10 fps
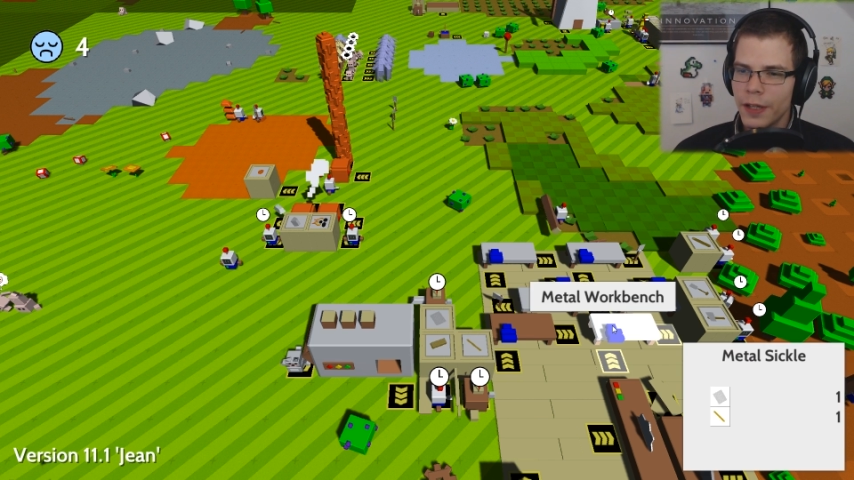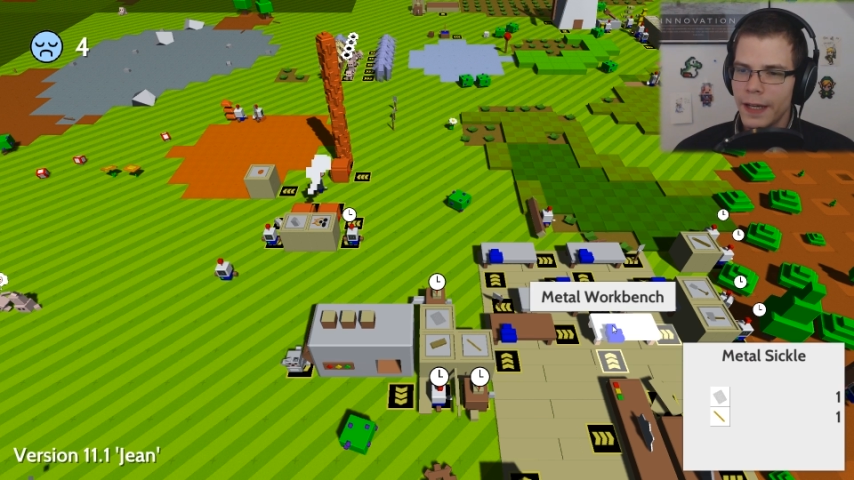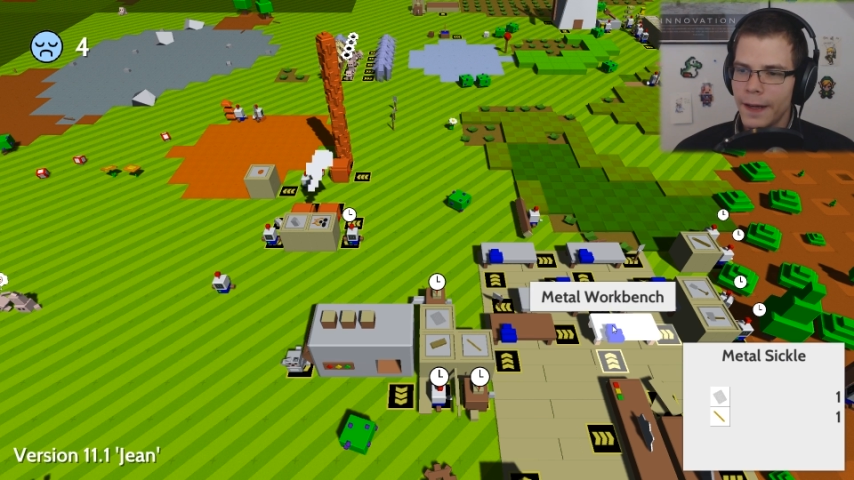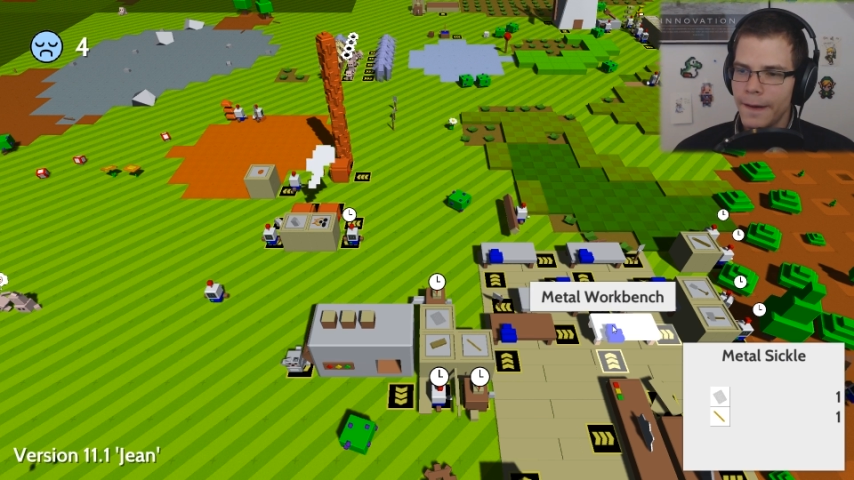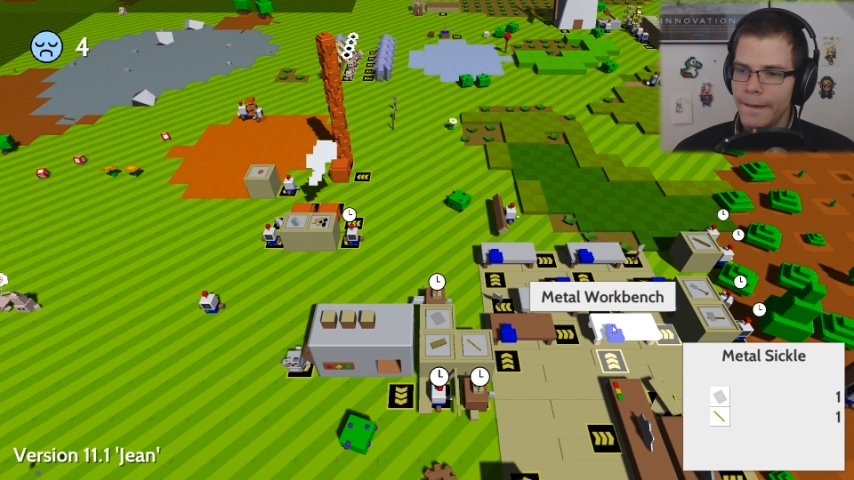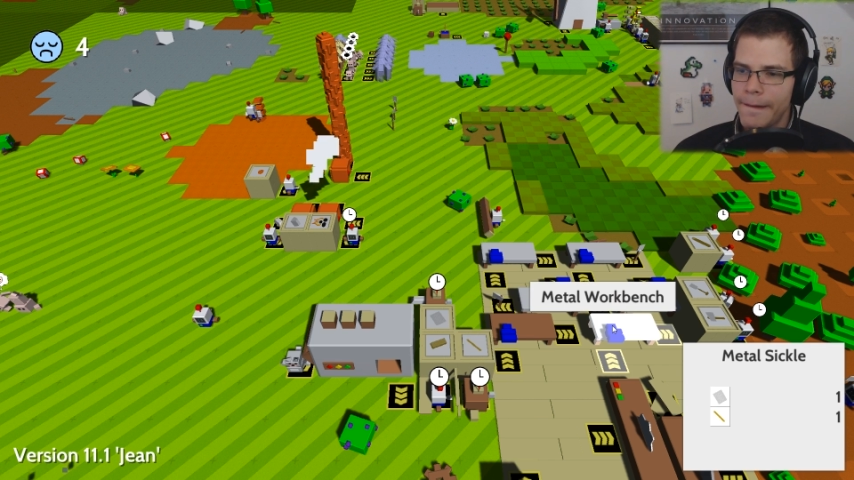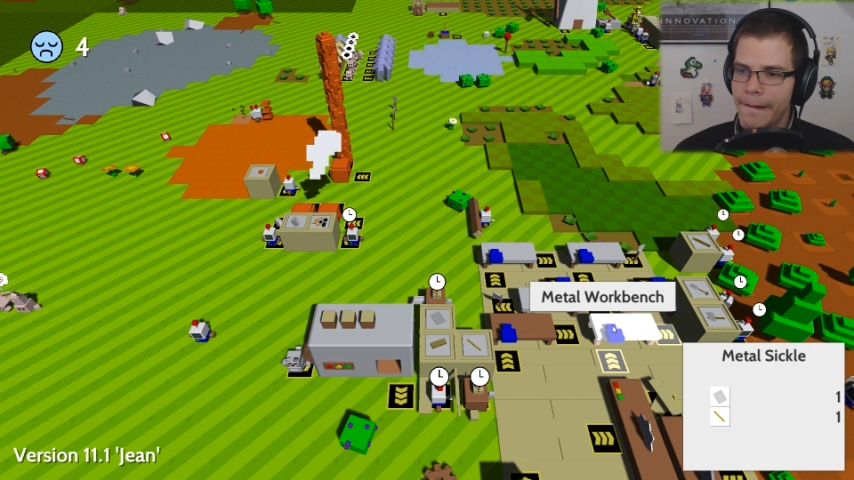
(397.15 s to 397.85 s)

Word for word: gerne.